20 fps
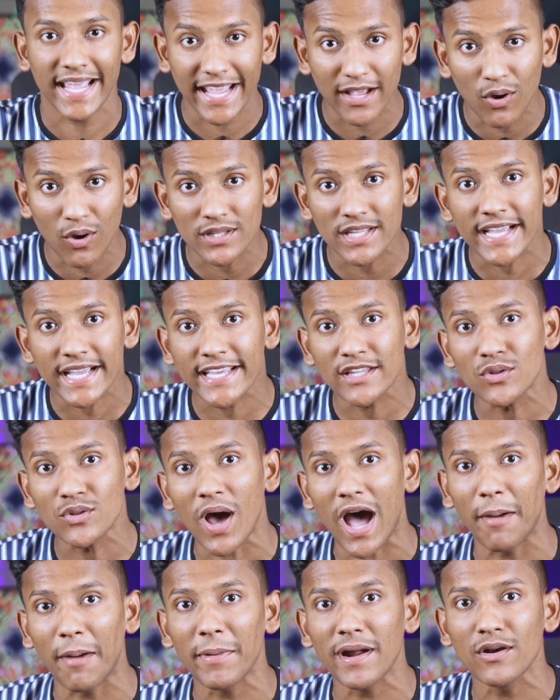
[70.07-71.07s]
এই কথা কিন্তু
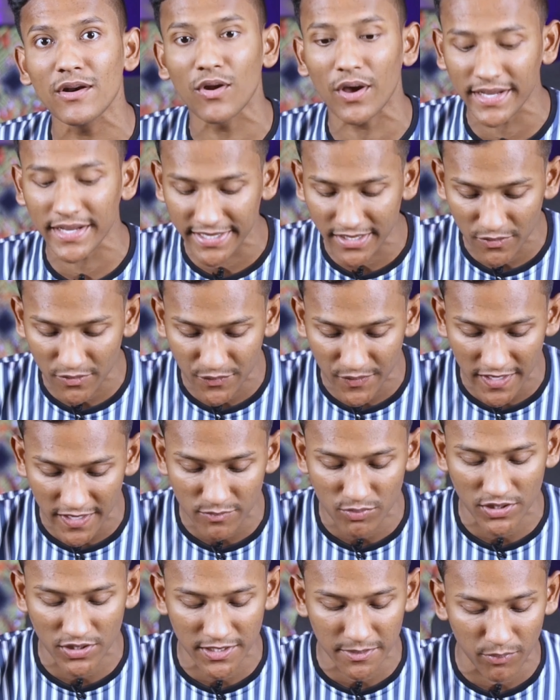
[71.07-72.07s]
আমার নয় এটা
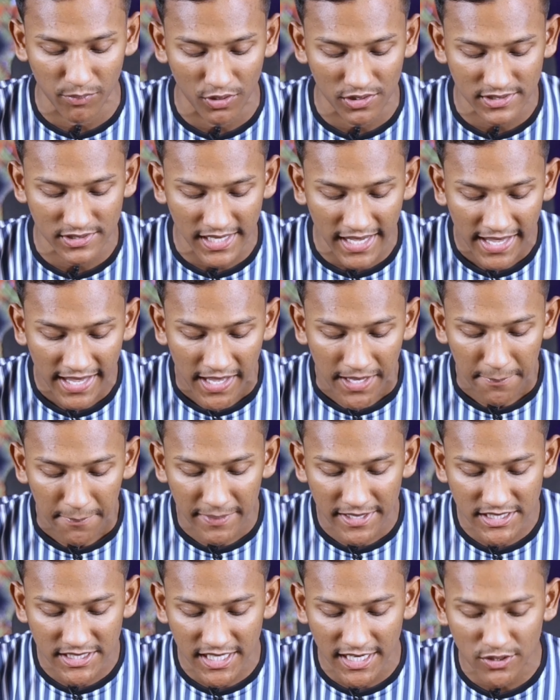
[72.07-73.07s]
ফেসবুক টিম বলছে
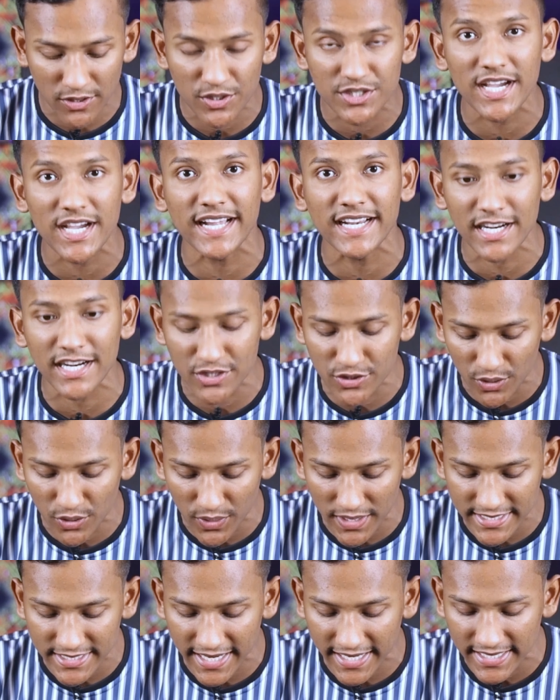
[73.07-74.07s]
বিস্তারিত জানার
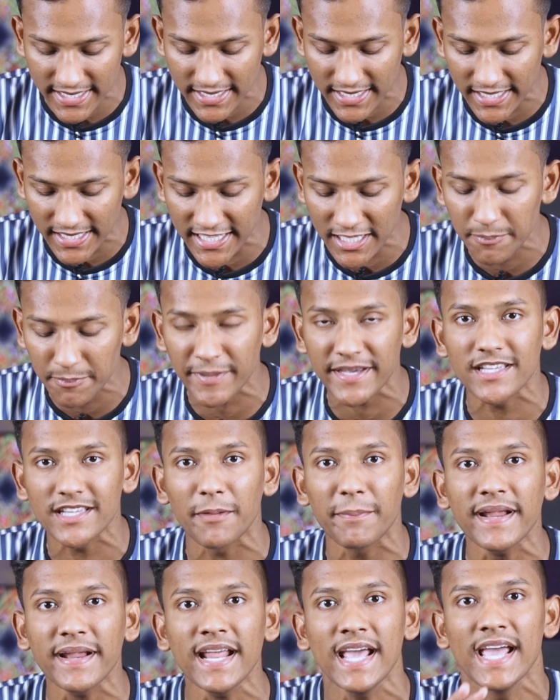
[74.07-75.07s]
জন্য যেখানে একটা লিঙ্ক পেয়ে
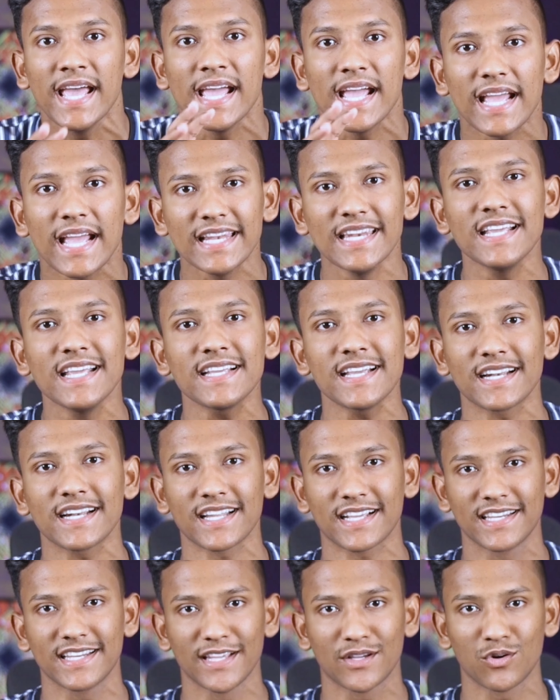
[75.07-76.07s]
যাবেন এই লিঙ্কে
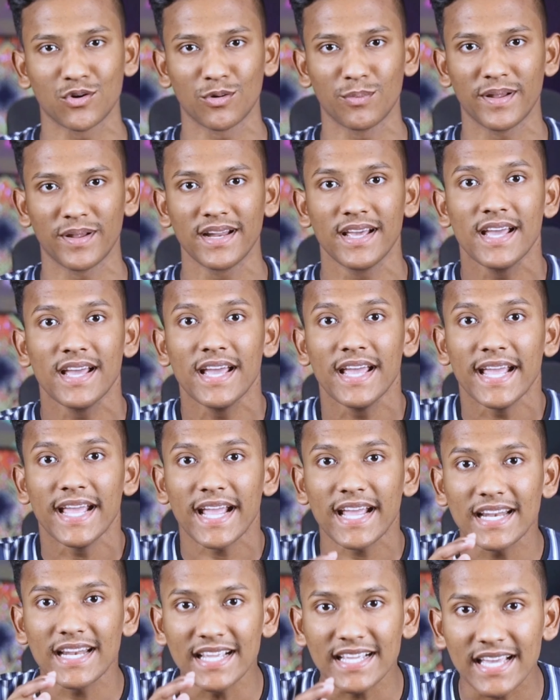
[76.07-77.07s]
একটা ক্লিক করবেন
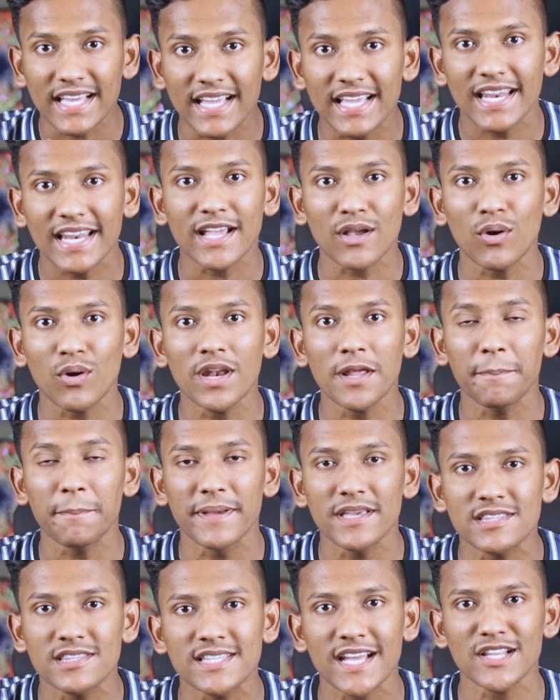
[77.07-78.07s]
এই লিঙ্কে ক্লিক করলে
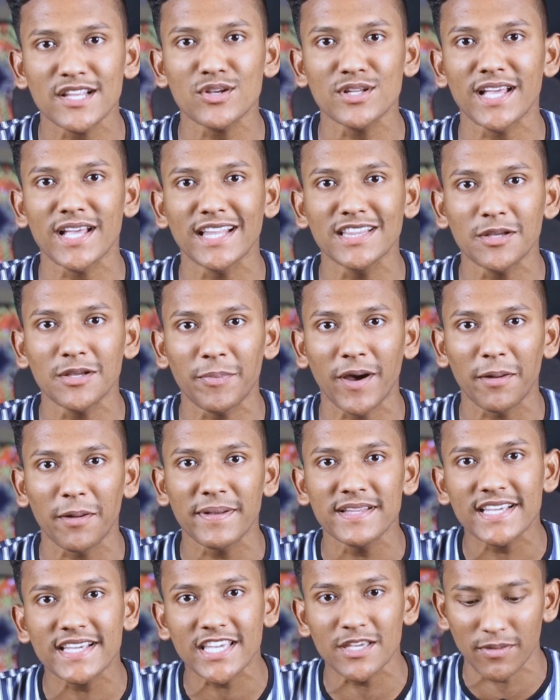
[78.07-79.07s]
বিস্তারিত জানতে
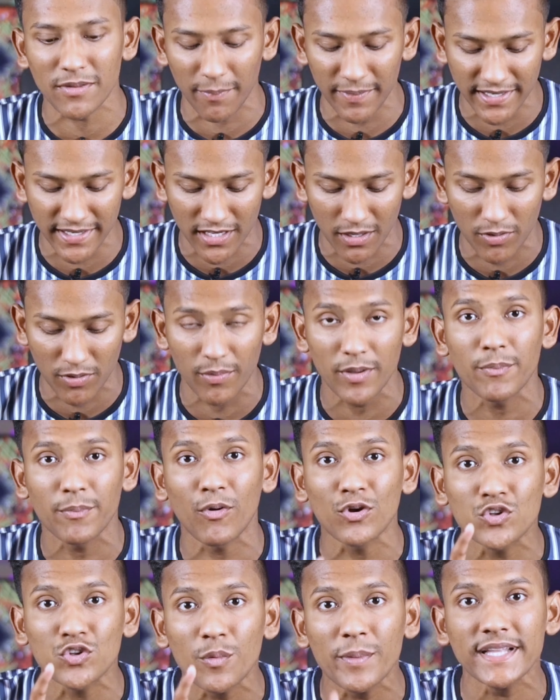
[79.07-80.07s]
পারবেন যে কিভাবে ইনকাম হবে
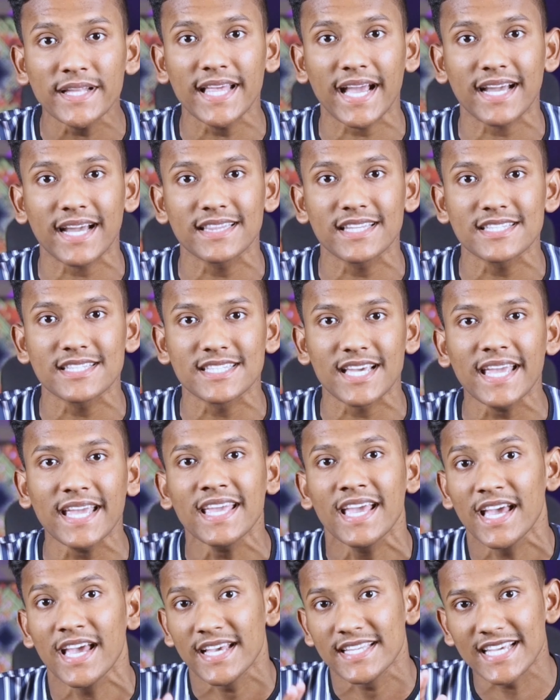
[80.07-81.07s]
প্রথমেই দেখাতে চাই
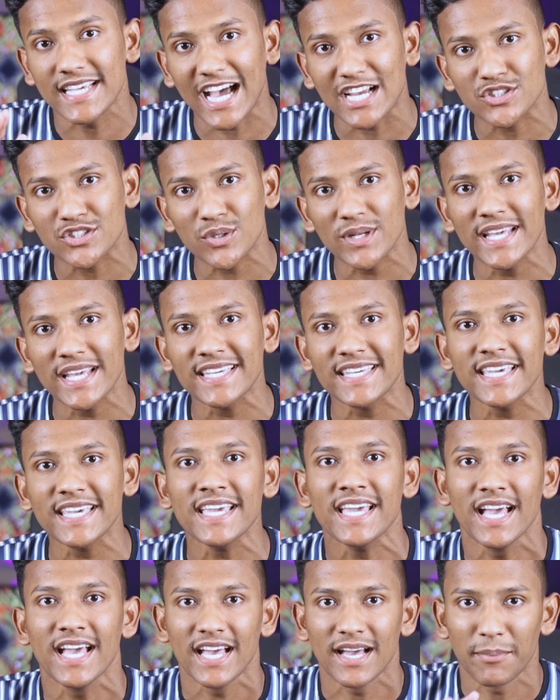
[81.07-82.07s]
যে আসলে কি
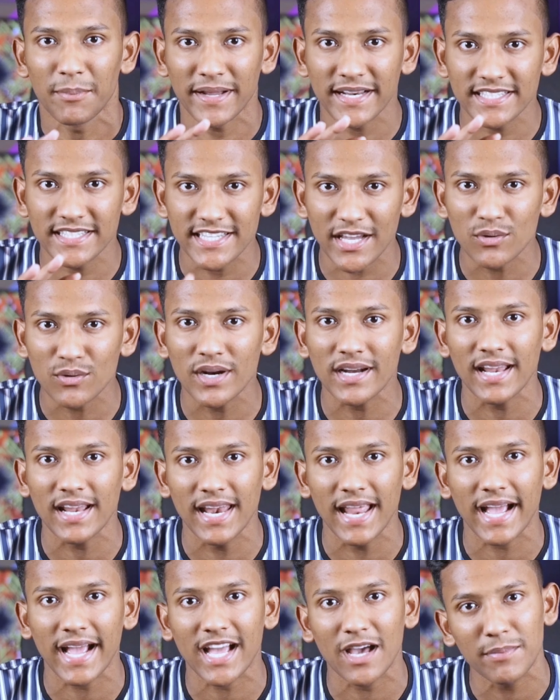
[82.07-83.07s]
মানে যে কোনো একটা
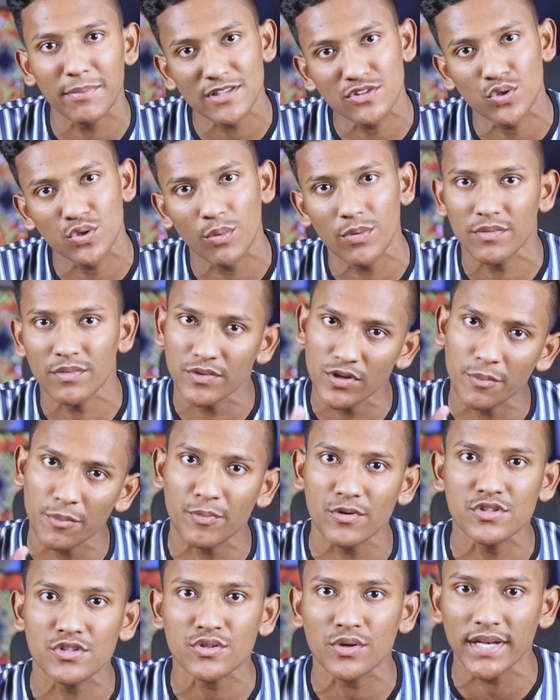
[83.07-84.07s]
লেখা বা ছবি ভিডিও
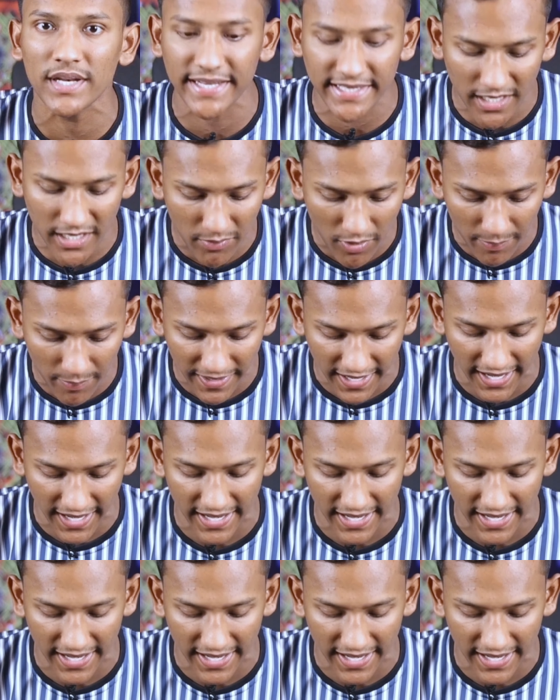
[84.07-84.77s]
পোস্ট করলে ইনকাম হবে